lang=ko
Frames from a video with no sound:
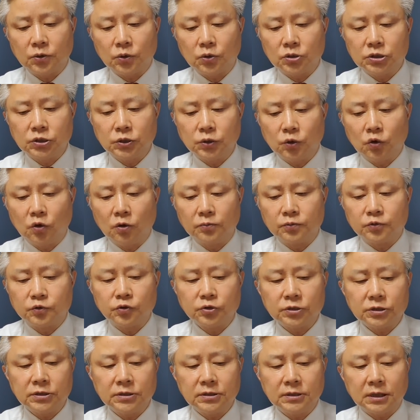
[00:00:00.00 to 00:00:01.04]

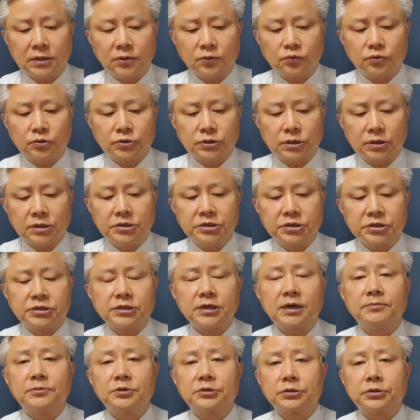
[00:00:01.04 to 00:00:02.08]
도시농업추진단 구성을
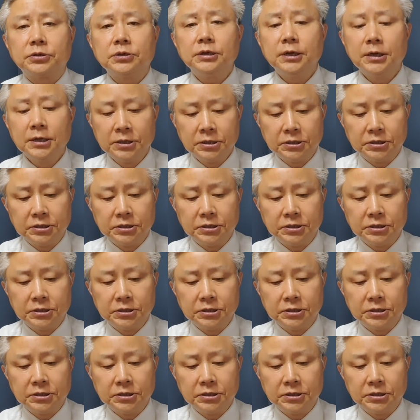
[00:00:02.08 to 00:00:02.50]
지시하면서